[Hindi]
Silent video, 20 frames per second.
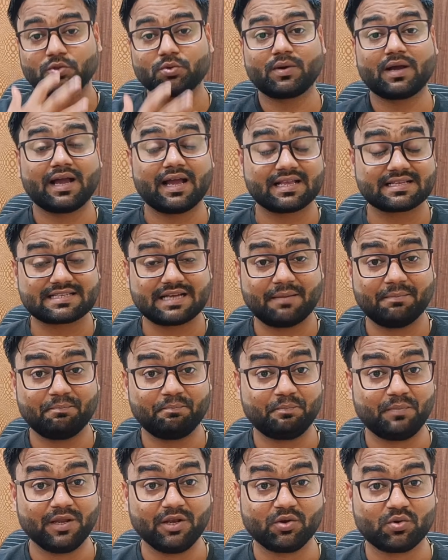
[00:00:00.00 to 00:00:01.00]
तो ऐसा
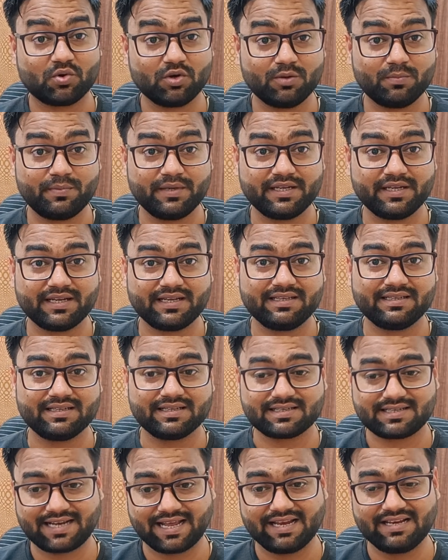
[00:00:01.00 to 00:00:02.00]
बिल्कुल भी नहीं
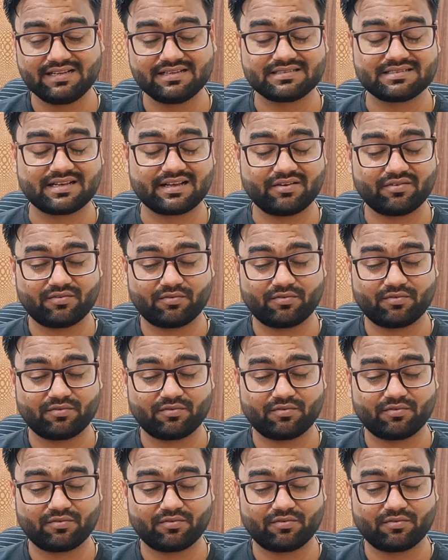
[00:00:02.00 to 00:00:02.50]
है टैली इज़